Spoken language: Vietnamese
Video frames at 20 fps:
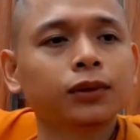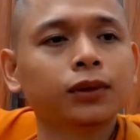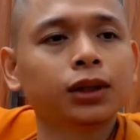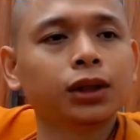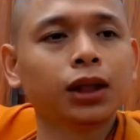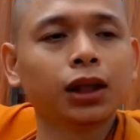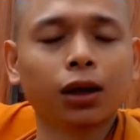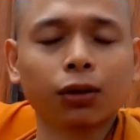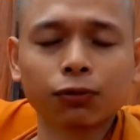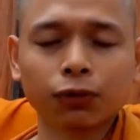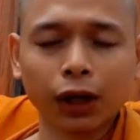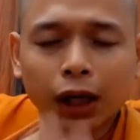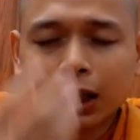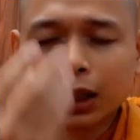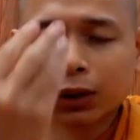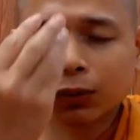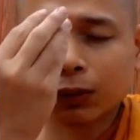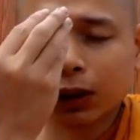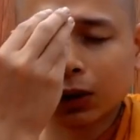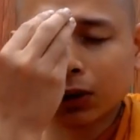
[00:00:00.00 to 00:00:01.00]
chứ không phải
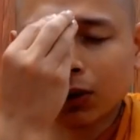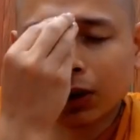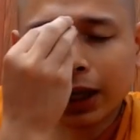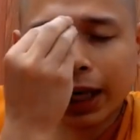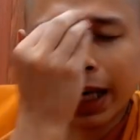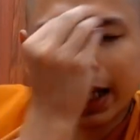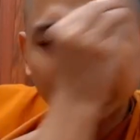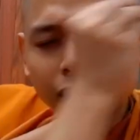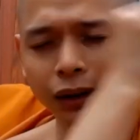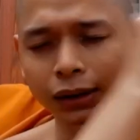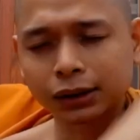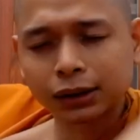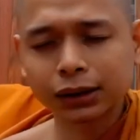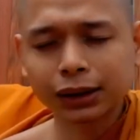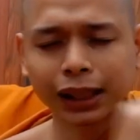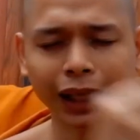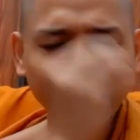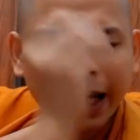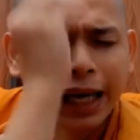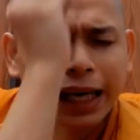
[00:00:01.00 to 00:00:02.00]
là chúng ta có cái ái từ trước
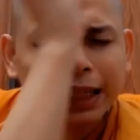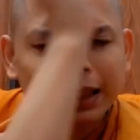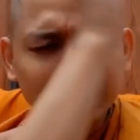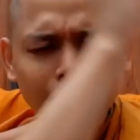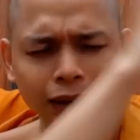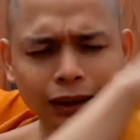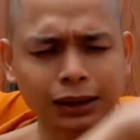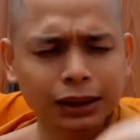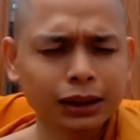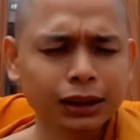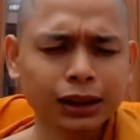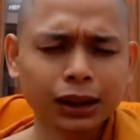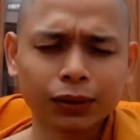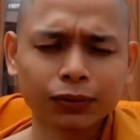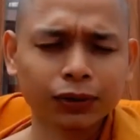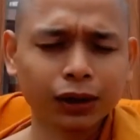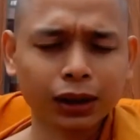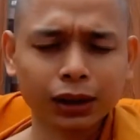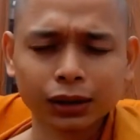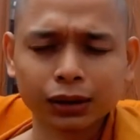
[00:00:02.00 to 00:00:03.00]
cái ái từ trước đó không
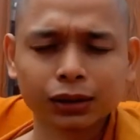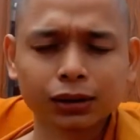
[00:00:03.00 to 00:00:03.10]
phải